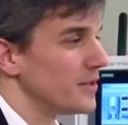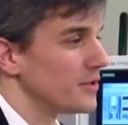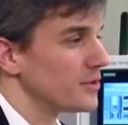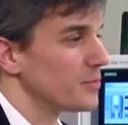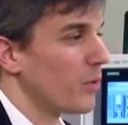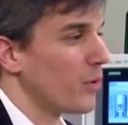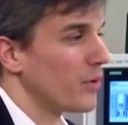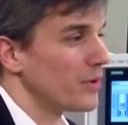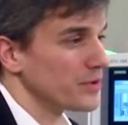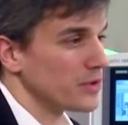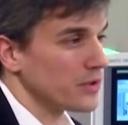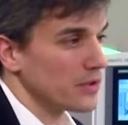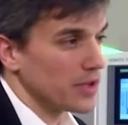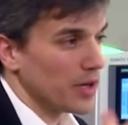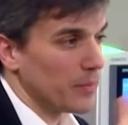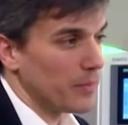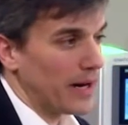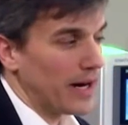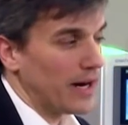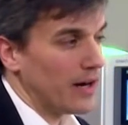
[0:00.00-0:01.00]
이제
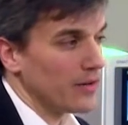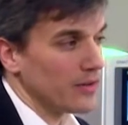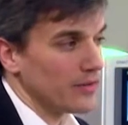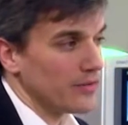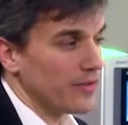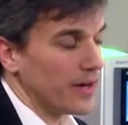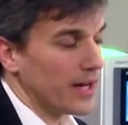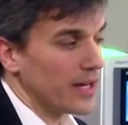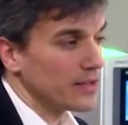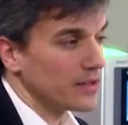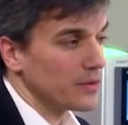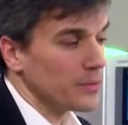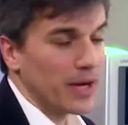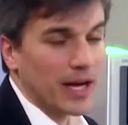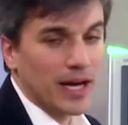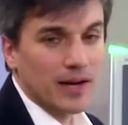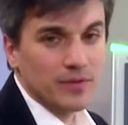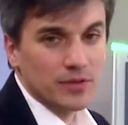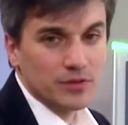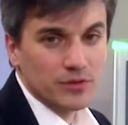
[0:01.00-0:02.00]
컨트롤러에서
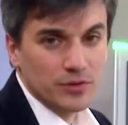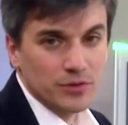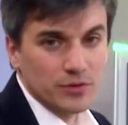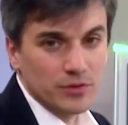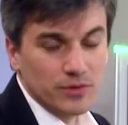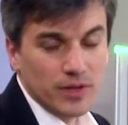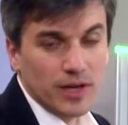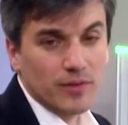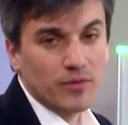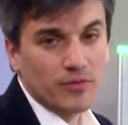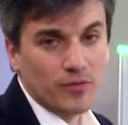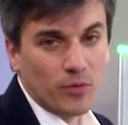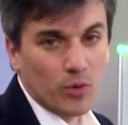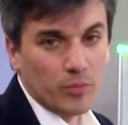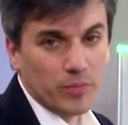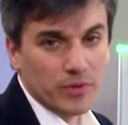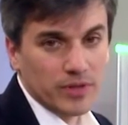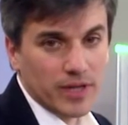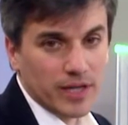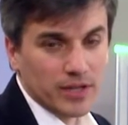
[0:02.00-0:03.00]
HMI로 이 새로운 레벨
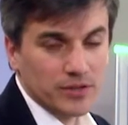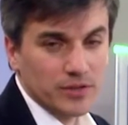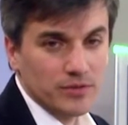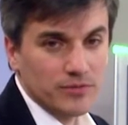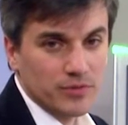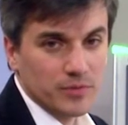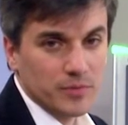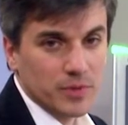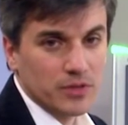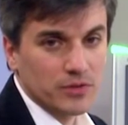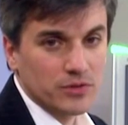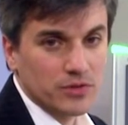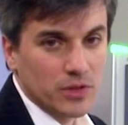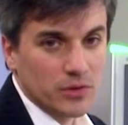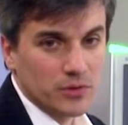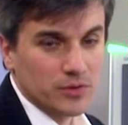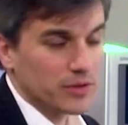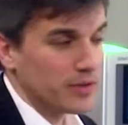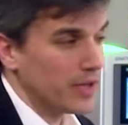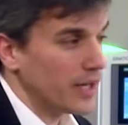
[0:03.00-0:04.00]
4 보호를
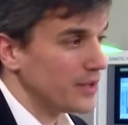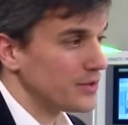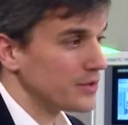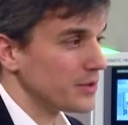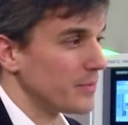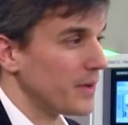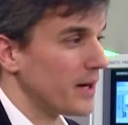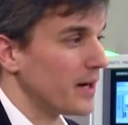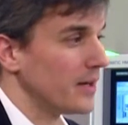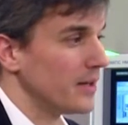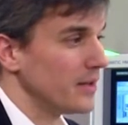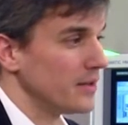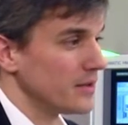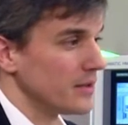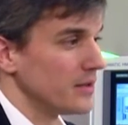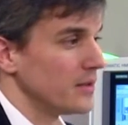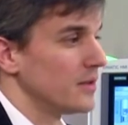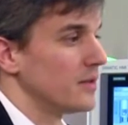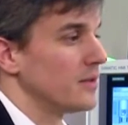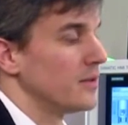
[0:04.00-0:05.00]
작동했다는 것을
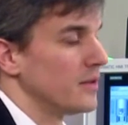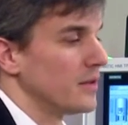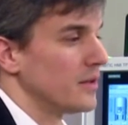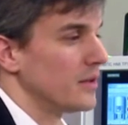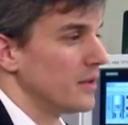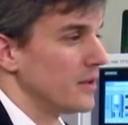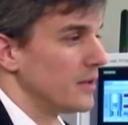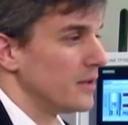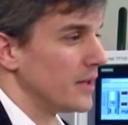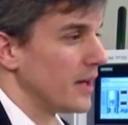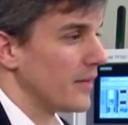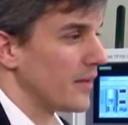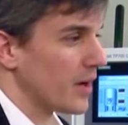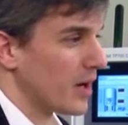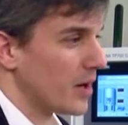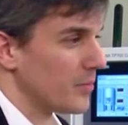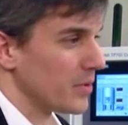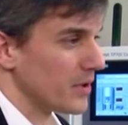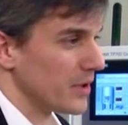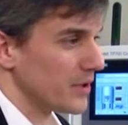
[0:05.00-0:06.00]
컴파일합니다.
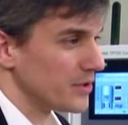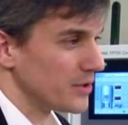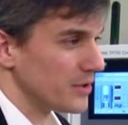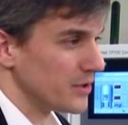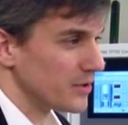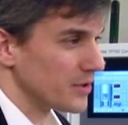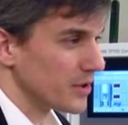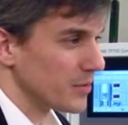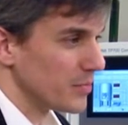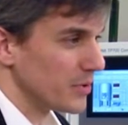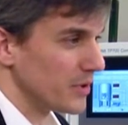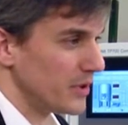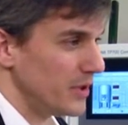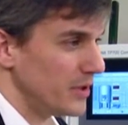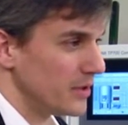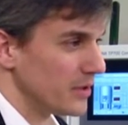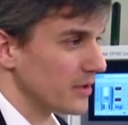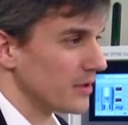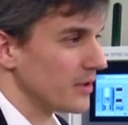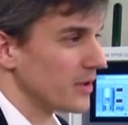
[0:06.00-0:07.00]
컴파일이 완료되었으니까
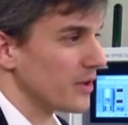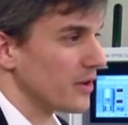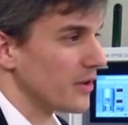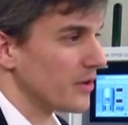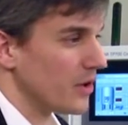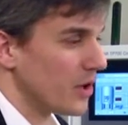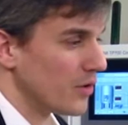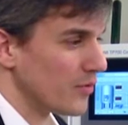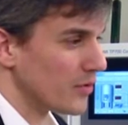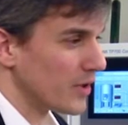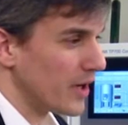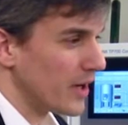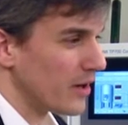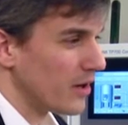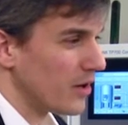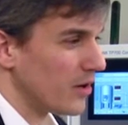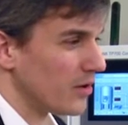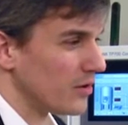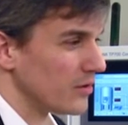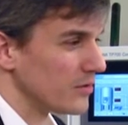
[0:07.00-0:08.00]
오버라이트 5를
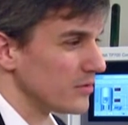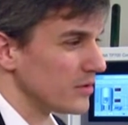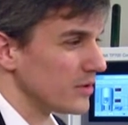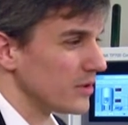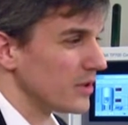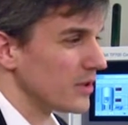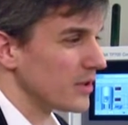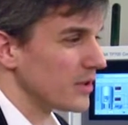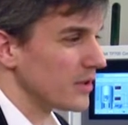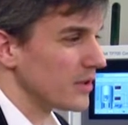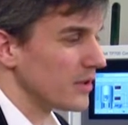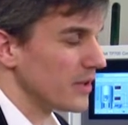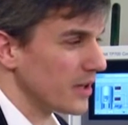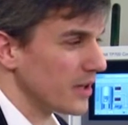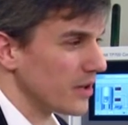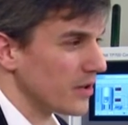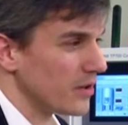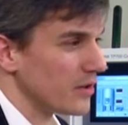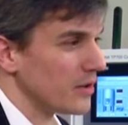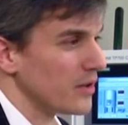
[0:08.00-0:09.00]
클릭합니다.
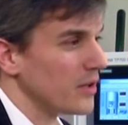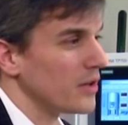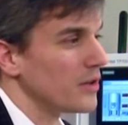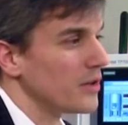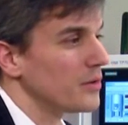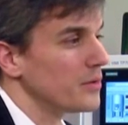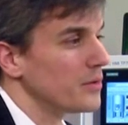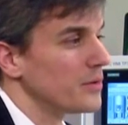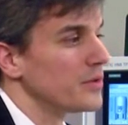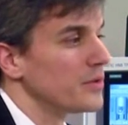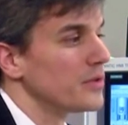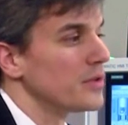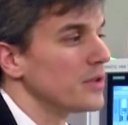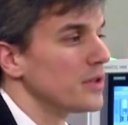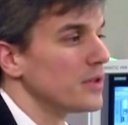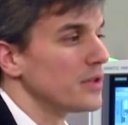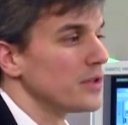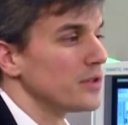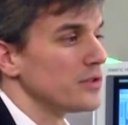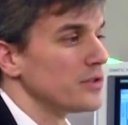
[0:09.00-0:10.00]
로드를 클릭하면
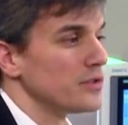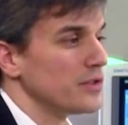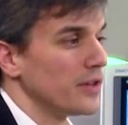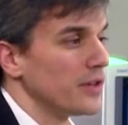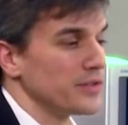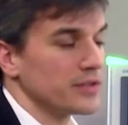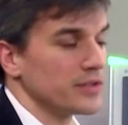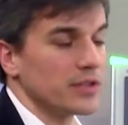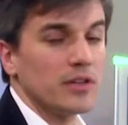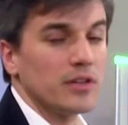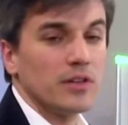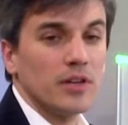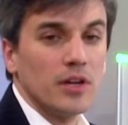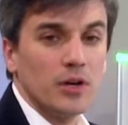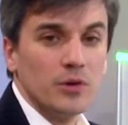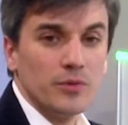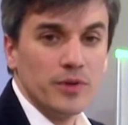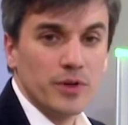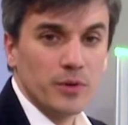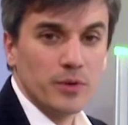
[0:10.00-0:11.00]
사용자 관리를 포함해서
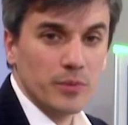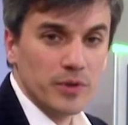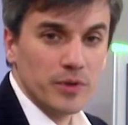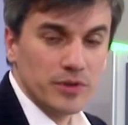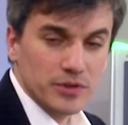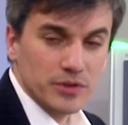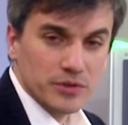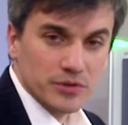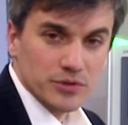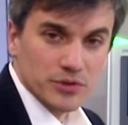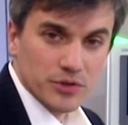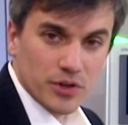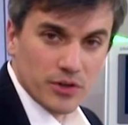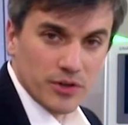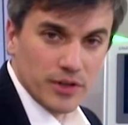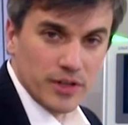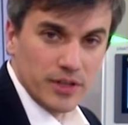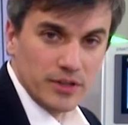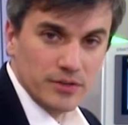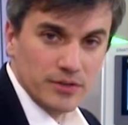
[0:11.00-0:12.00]
원래 화면을
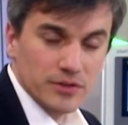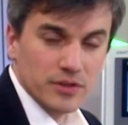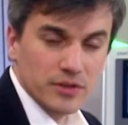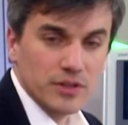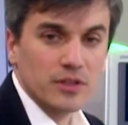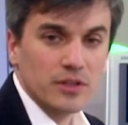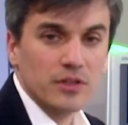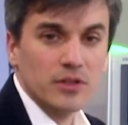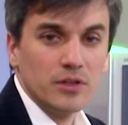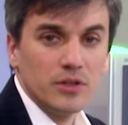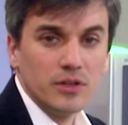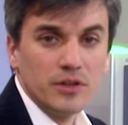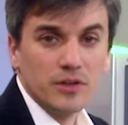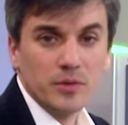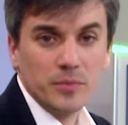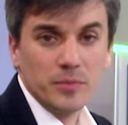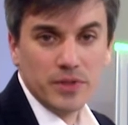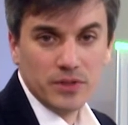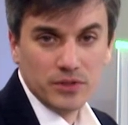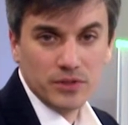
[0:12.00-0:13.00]
로딩합니다. 시메틱
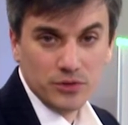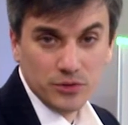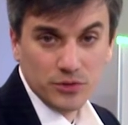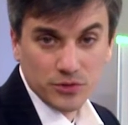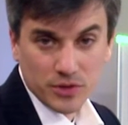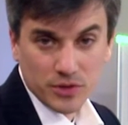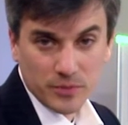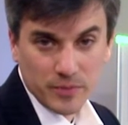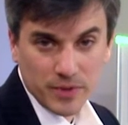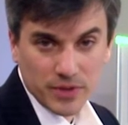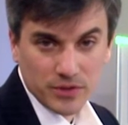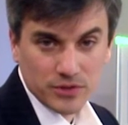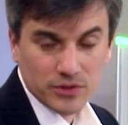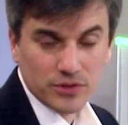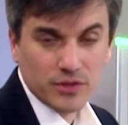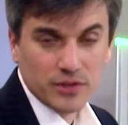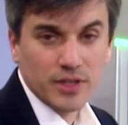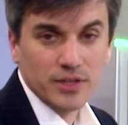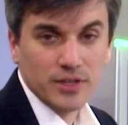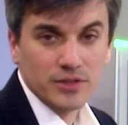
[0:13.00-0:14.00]
S7 1500
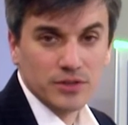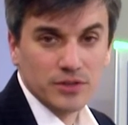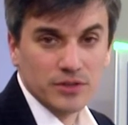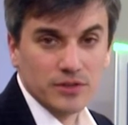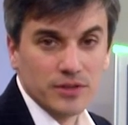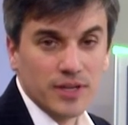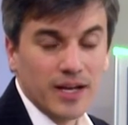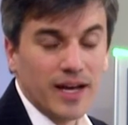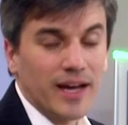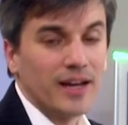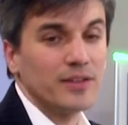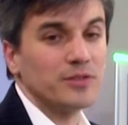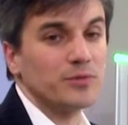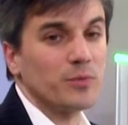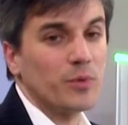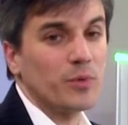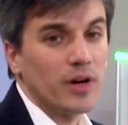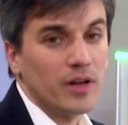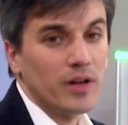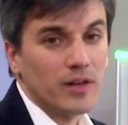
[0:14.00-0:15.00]
컨트롤과 컨트롤
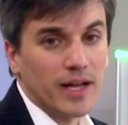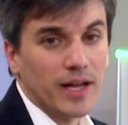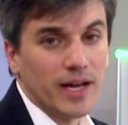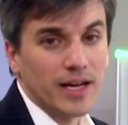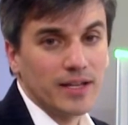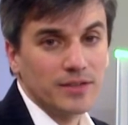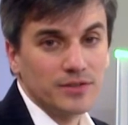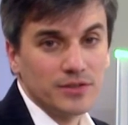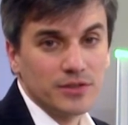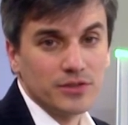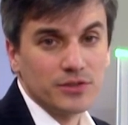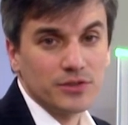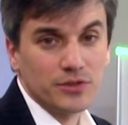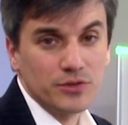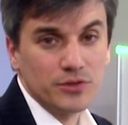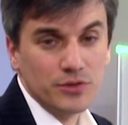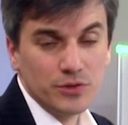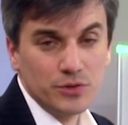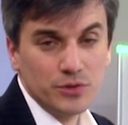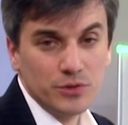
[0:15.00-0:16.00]
패널 간의 이 새로운
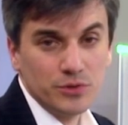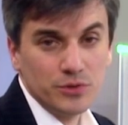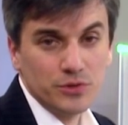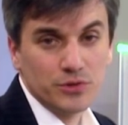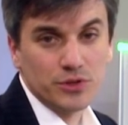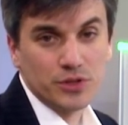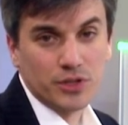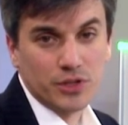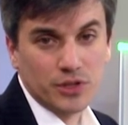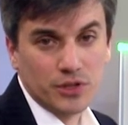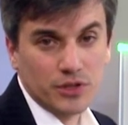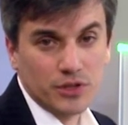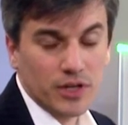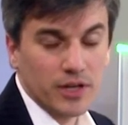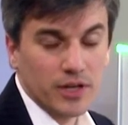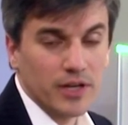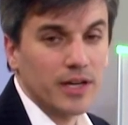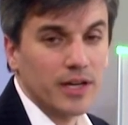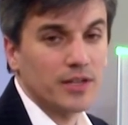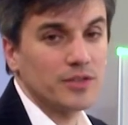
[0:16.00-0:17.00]
보안 연결도
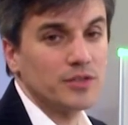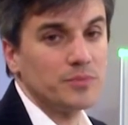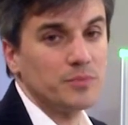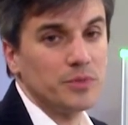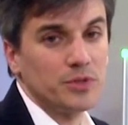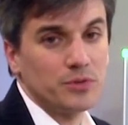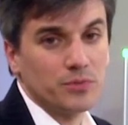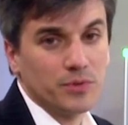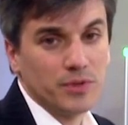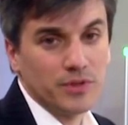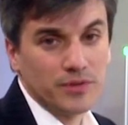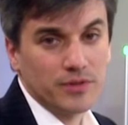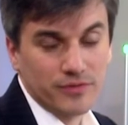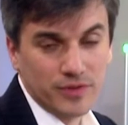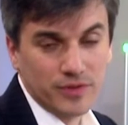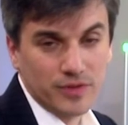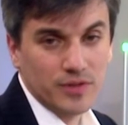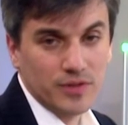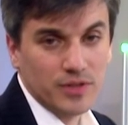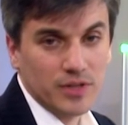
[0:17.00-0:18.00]
로딩하는데 1500
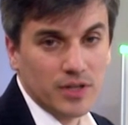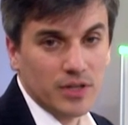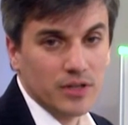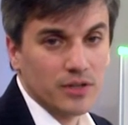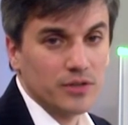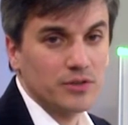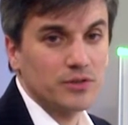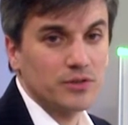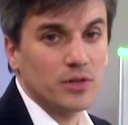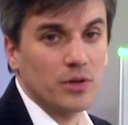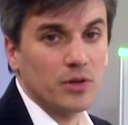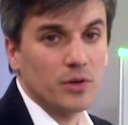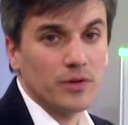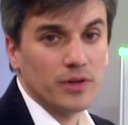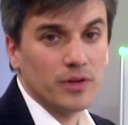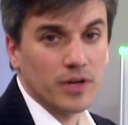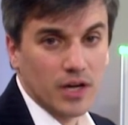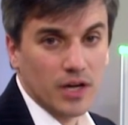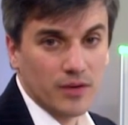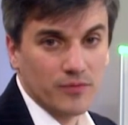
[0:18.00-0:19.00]
컨트롤과 컨트롤
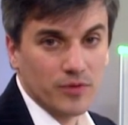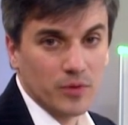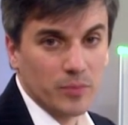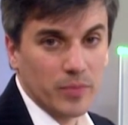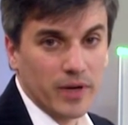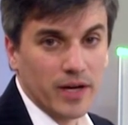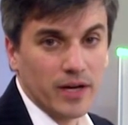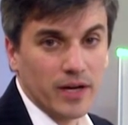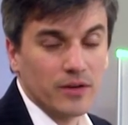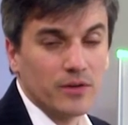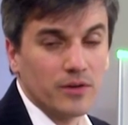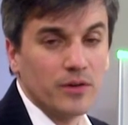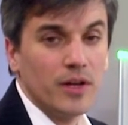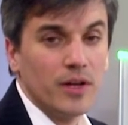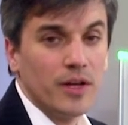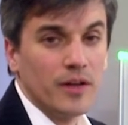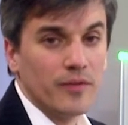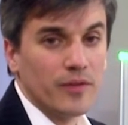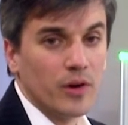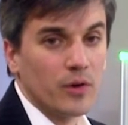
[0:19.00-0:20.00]
패널은 1500
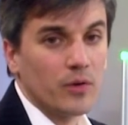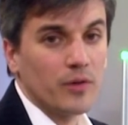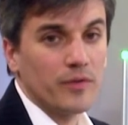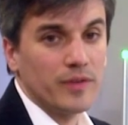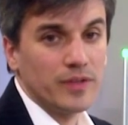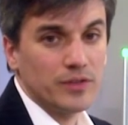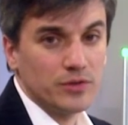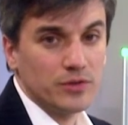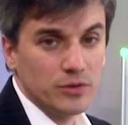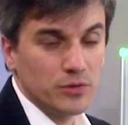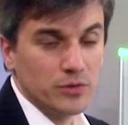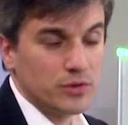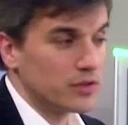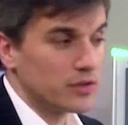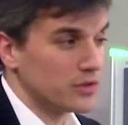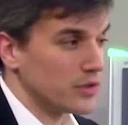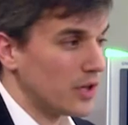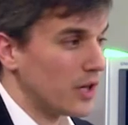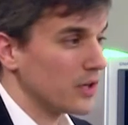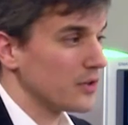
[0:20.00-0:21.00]
컨트롤과 컨트롤
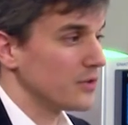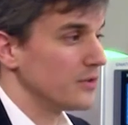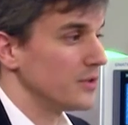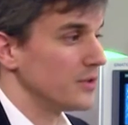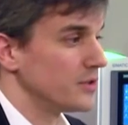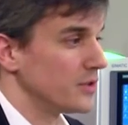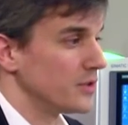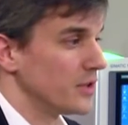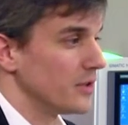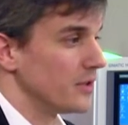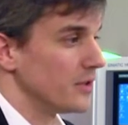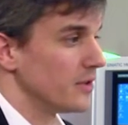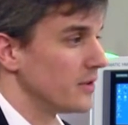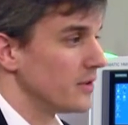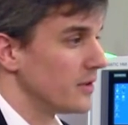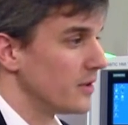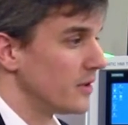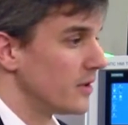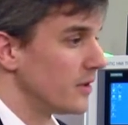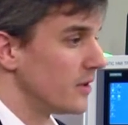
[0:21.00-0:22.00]
패널끼리만 소통이
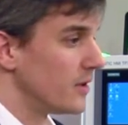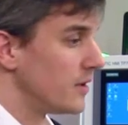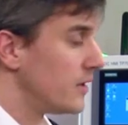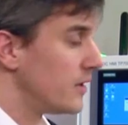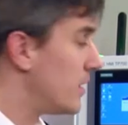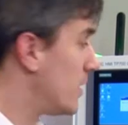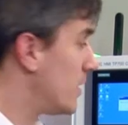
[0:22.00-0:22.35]
가능합니다.